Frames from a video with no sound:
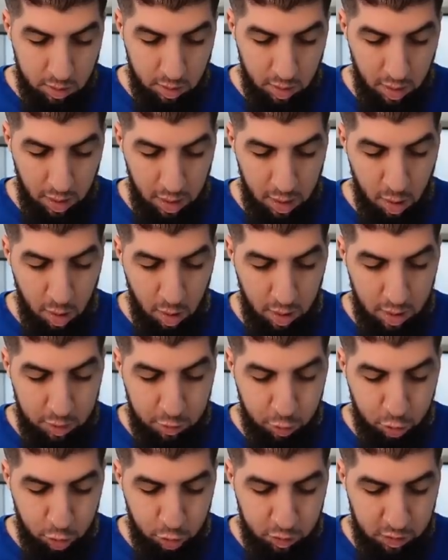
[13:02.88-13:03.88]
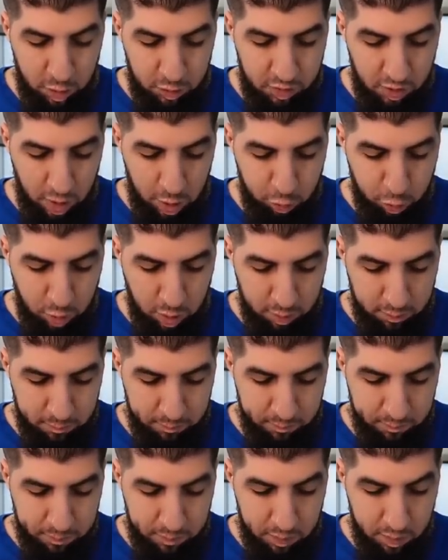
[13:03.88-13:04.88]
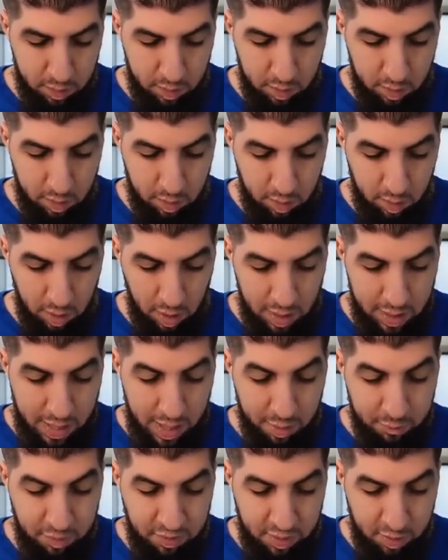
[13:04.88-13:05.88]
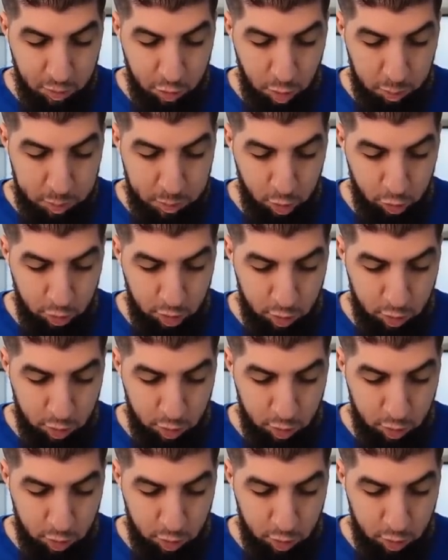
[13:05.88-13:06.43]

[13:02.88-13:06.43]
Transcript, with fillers: Alors, est-ce que je vais réussir à le tuer Avec la vitesse de pioche et